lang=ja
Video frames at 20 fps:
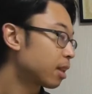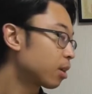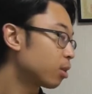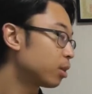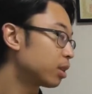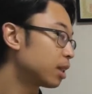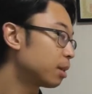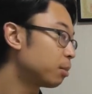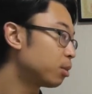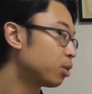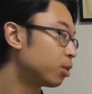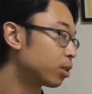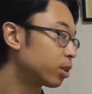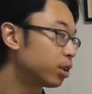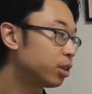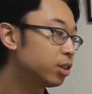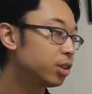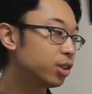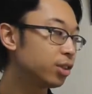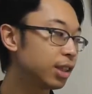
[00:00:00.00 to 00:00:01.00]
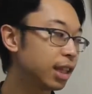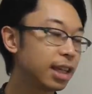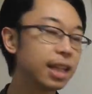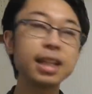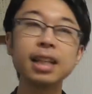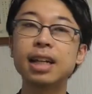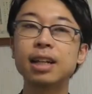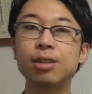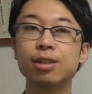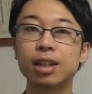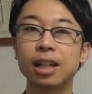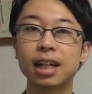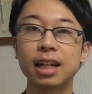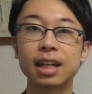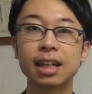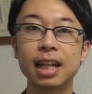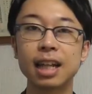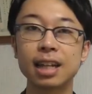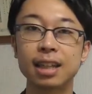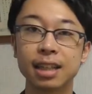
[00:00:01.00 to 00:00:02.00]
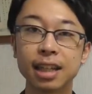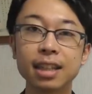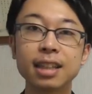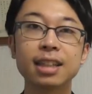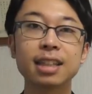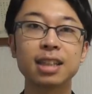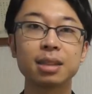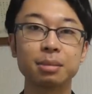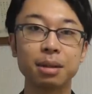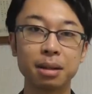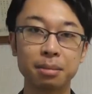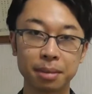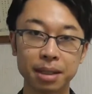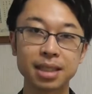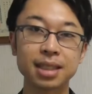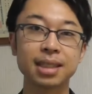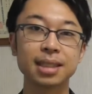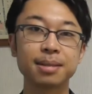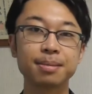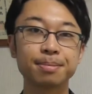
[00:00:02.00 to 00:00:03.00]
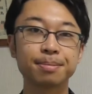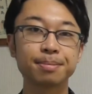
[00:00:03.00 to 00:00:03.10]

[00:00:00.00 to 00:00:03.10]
こういったものを吸収できないような体になってしまいます